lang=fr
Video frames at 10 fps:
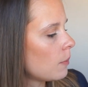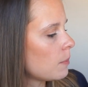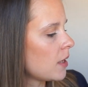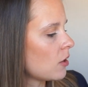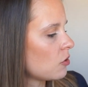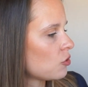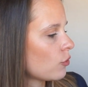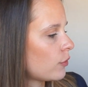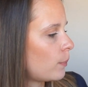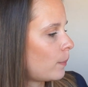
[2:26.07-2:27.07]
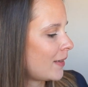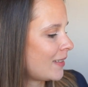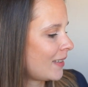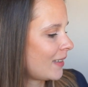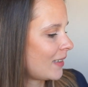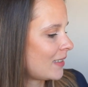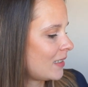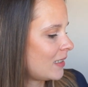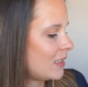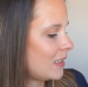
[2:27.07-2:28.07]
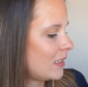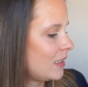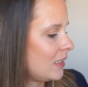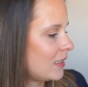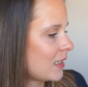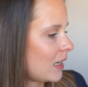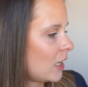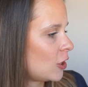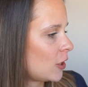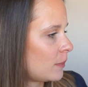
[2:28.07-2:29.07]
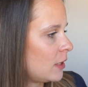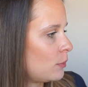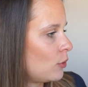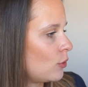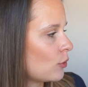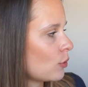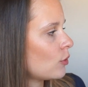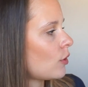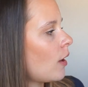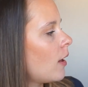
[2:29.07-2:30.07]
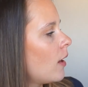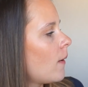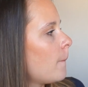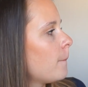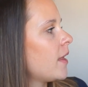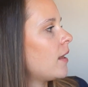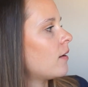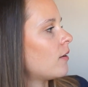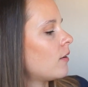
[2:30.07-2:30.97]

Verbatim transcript: mais je trouve pas ça très esthétique, ça gâche un petit peu le truc. Mais